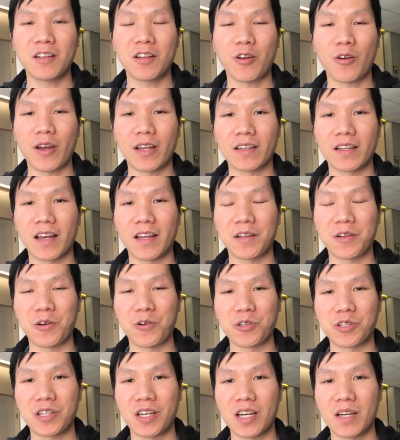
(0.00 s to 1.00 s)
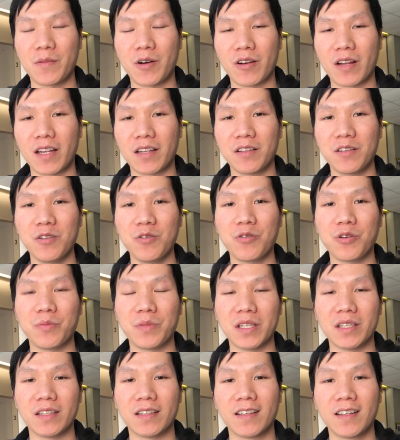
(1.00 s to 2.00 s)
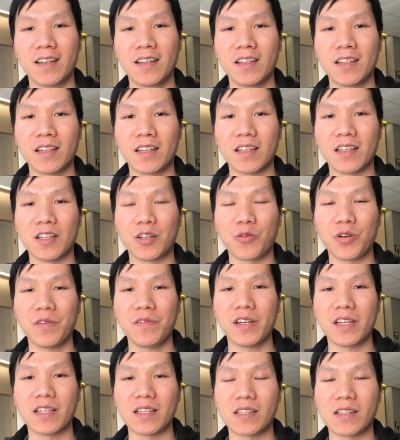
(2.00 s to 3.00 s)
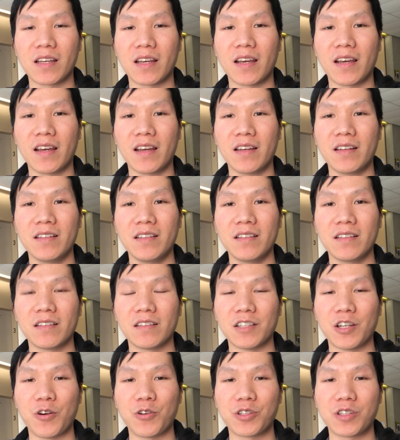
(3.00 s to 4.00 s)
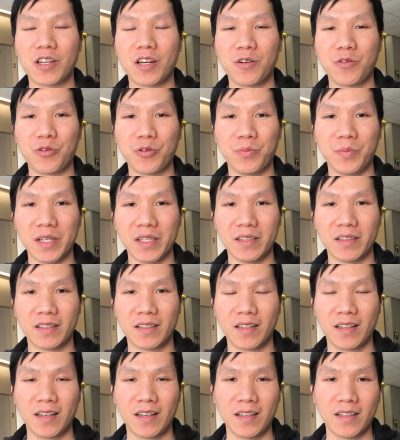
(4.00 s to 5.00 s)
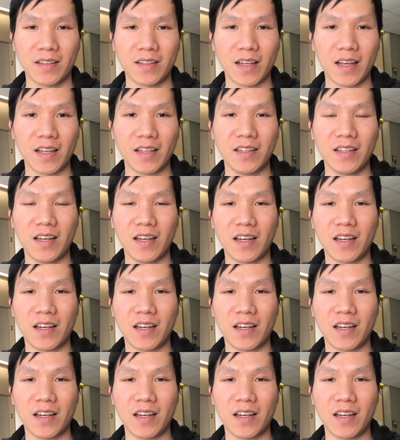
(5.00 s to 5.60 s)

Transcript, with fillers: hoàn thành hồ sơ bảo lãnh của mình thì quý vị sẽ gửi hồ sơ của mình đến